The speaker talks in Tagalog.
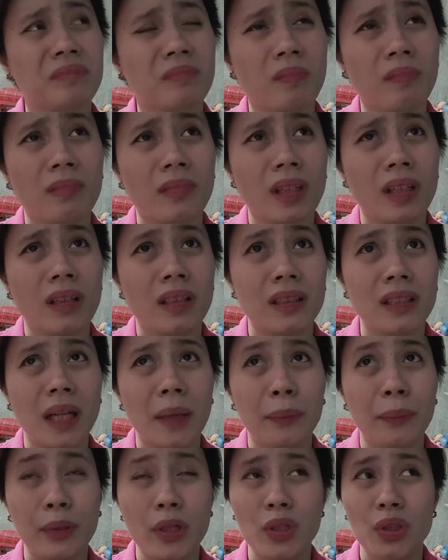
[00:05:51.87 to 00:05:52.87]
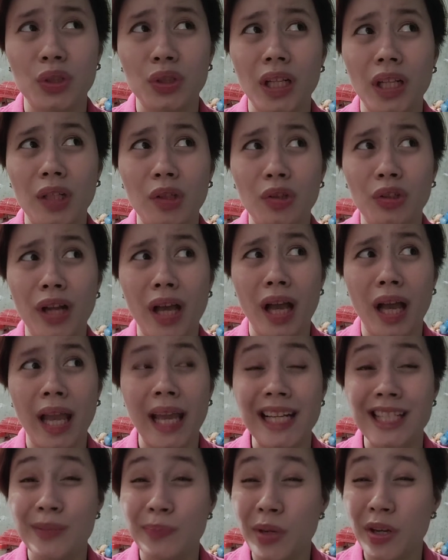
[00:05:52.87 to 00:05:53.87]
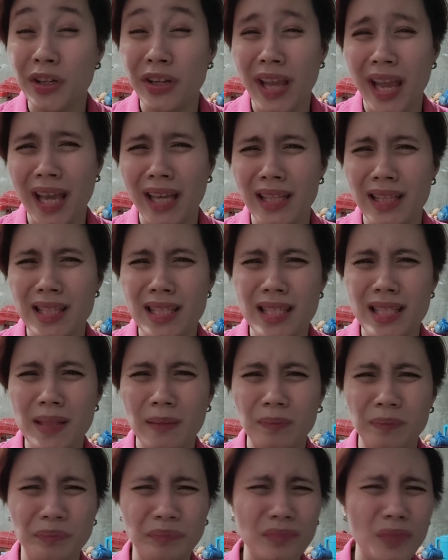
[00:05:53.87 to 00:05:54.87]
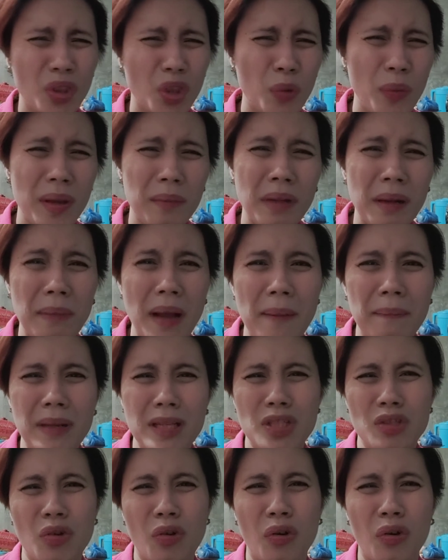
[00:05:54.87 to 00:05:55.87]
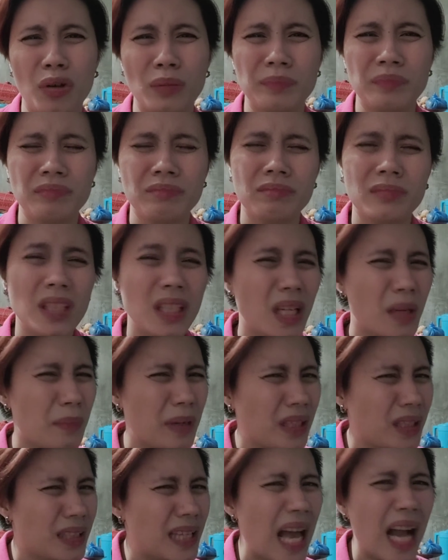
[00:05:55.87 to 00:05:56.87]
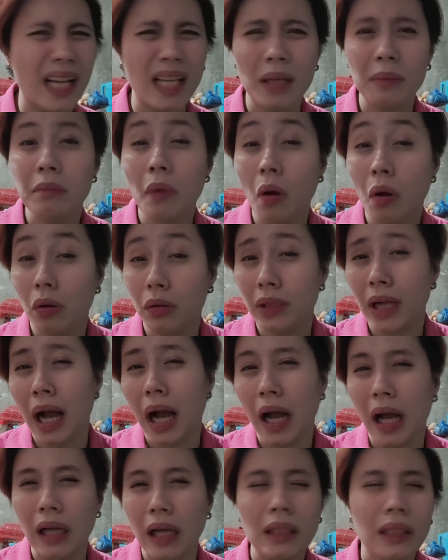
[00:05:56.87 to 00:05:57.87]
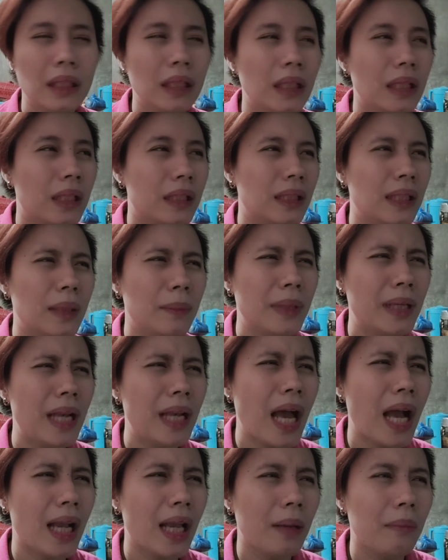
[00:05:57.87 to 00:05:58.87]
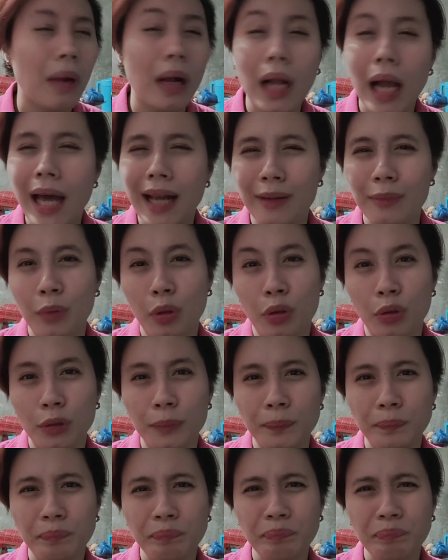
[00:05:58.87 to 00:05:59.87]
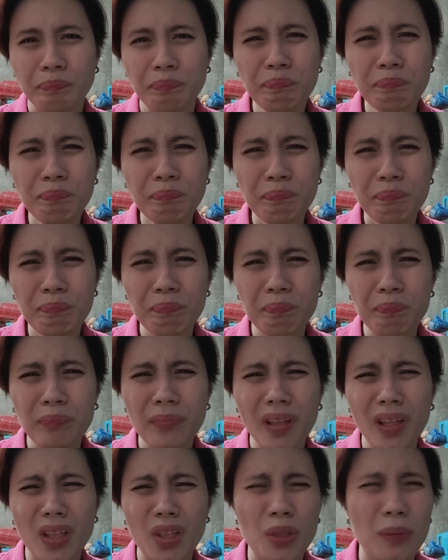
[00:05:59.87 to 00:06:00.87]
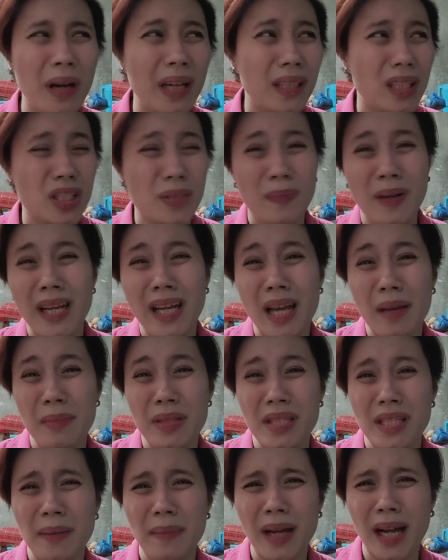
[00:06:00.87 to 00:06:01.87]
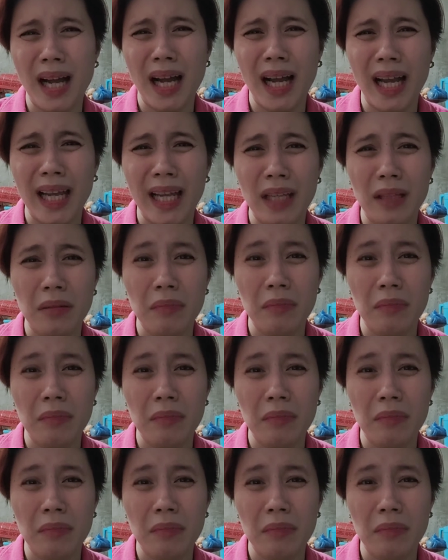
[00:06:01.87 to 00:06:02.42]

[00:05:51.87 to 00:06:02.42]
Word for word: sa personal ko na experience, tuwing magpapasko, hindi naman laging bongga, hindi naman laging magarbo, yung mga display namin sa bahay, minsan